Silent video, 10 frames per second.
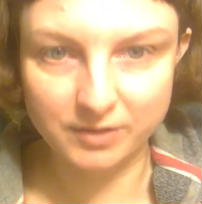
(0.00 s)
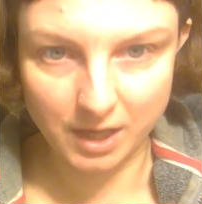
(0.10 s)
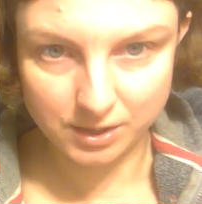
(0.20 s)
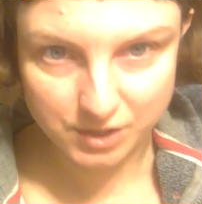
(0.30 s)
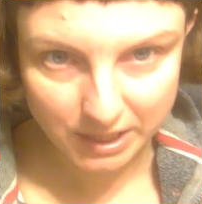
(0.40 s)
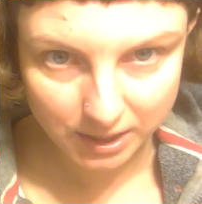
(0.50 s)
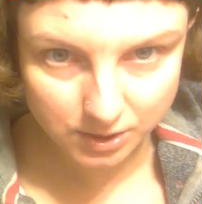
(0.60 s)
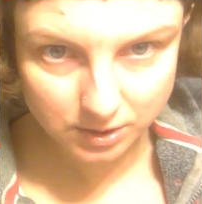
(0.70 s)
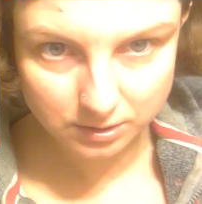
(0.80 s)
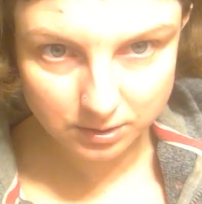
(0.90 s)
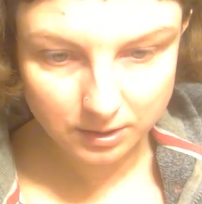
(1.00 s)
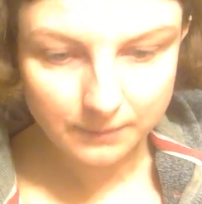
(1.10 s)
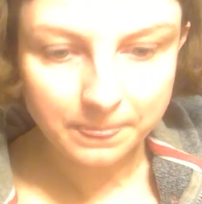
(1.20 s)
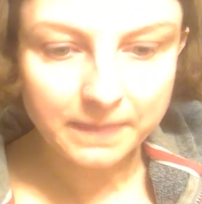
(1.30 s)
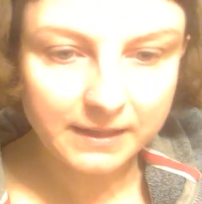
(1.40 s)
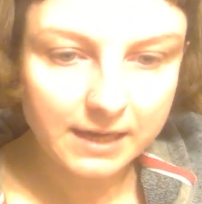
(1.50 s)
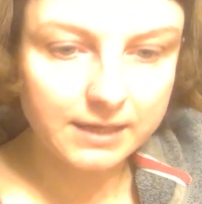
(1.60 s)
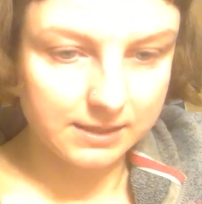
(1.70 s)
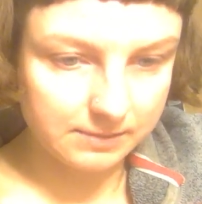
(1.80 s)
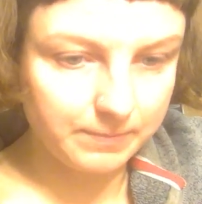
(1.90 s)
wiedzieć,
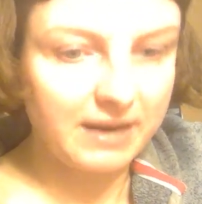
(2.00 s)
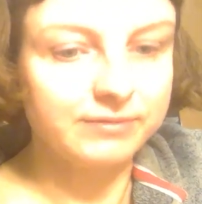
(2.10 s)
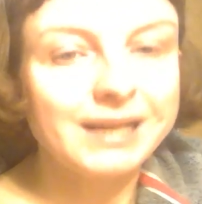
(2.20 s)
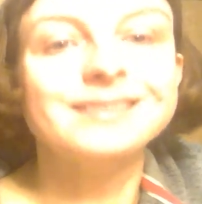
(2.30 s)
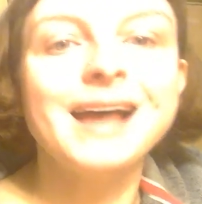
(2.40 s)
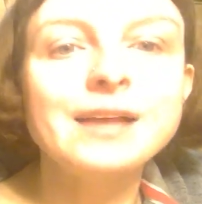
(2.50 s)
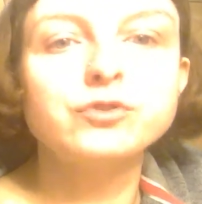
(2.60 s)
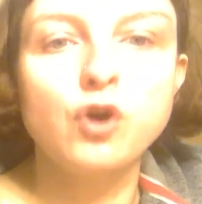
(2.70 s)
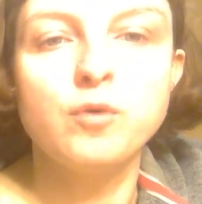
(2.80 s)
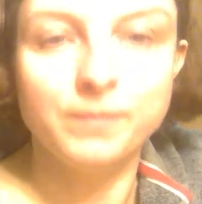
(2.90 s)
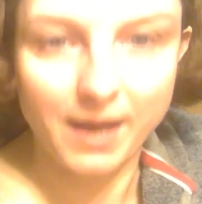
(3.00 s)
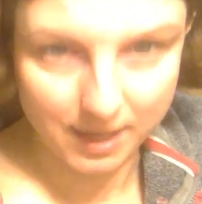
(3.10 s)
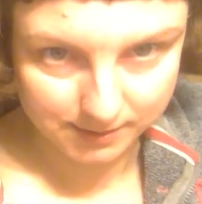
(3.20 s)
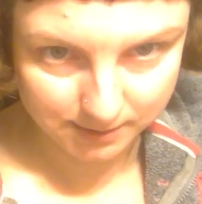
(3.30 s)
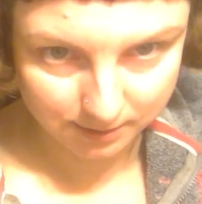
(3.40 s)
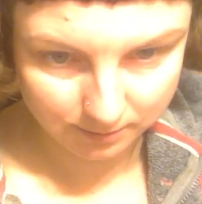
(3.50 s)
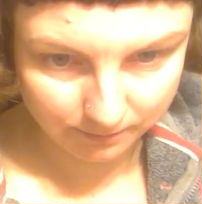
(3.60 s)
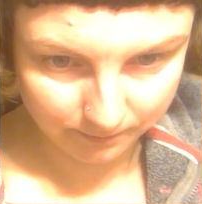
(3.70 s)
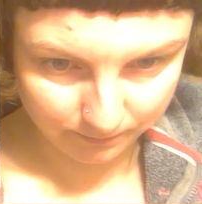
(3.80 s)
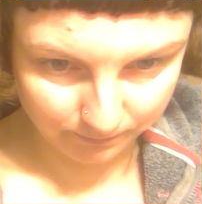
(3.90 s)
jaka jest prawda. Natomiast
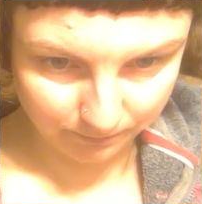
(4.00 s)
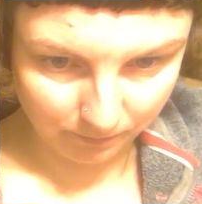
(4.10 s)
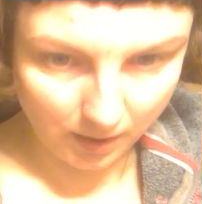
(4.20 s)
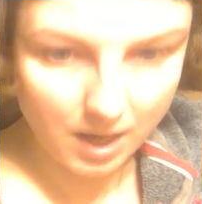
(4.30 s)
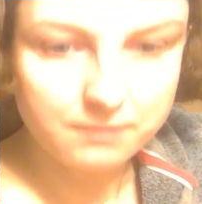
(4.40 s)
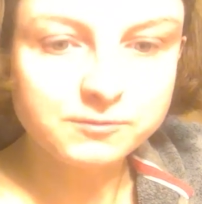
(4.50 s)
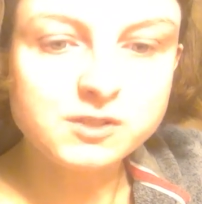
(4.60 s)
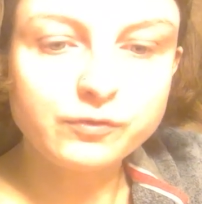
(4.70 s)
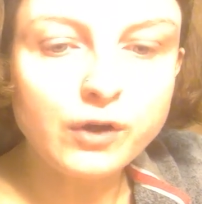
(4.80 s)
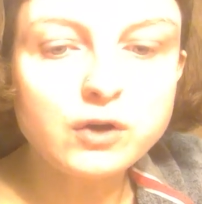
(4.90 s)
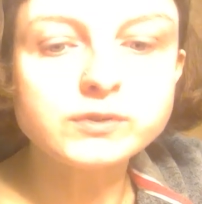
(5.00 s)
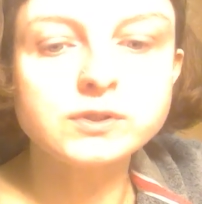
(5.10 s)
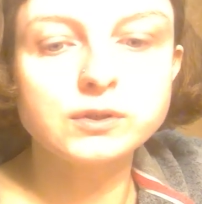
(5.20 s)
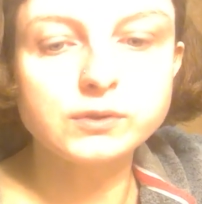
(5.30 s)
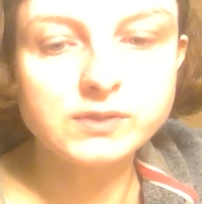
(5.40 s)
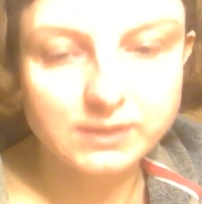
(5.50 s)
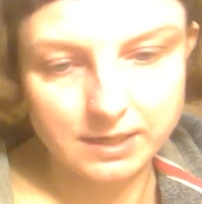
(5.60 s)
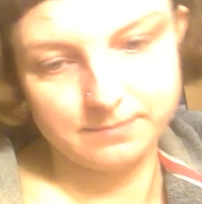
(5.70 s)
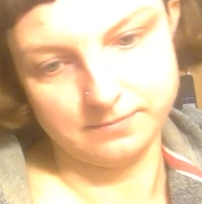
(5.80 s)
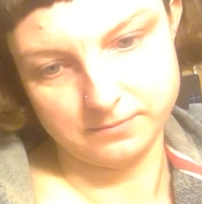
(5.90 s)
w związku z
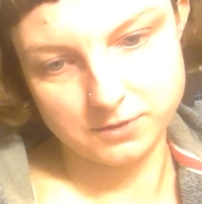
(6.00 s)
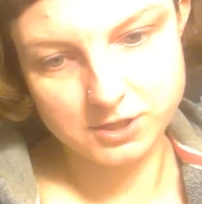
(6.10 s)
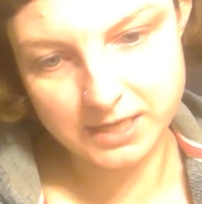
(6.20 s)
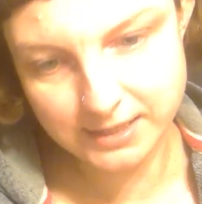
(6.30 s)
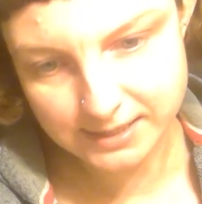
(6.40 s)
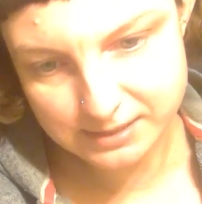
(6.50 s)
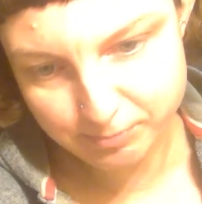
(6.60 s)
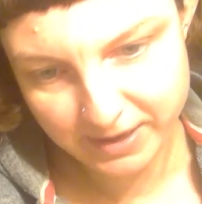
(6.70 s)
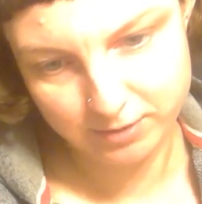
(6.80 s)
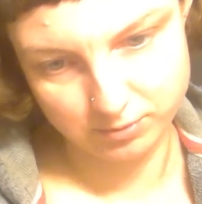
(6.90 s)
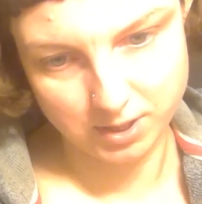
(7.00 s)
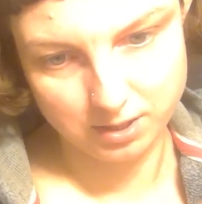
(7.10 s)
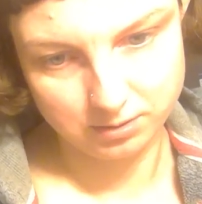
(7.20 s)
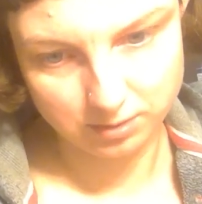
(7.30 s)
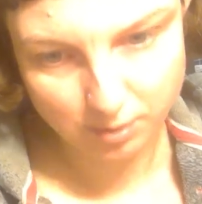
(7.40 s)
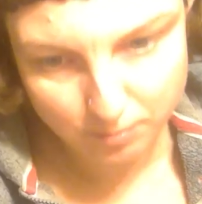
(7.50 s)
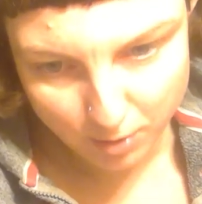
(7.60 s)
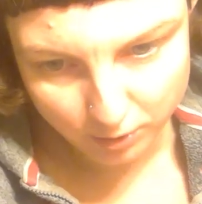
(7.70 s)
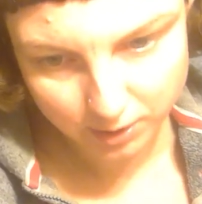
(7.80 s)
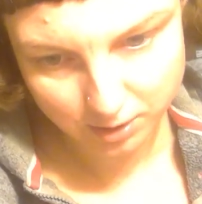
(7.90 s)
tym, że nie spełnia to
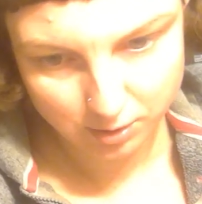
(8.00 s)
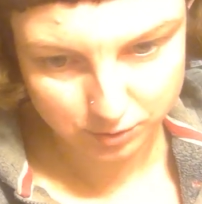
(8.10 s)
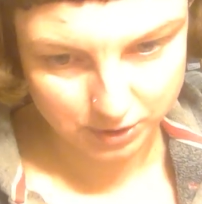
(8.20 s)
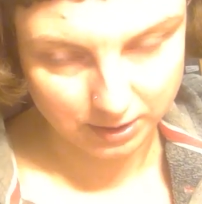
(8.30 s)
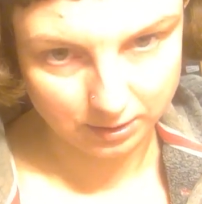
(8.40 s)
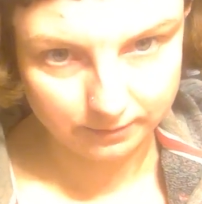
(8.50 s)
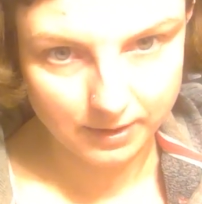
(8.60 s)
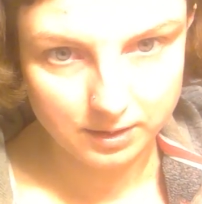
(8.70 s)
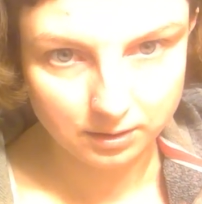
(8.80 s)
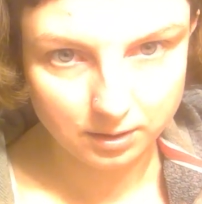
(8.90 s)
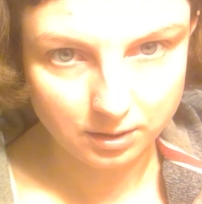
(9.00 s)
moich oczekiwań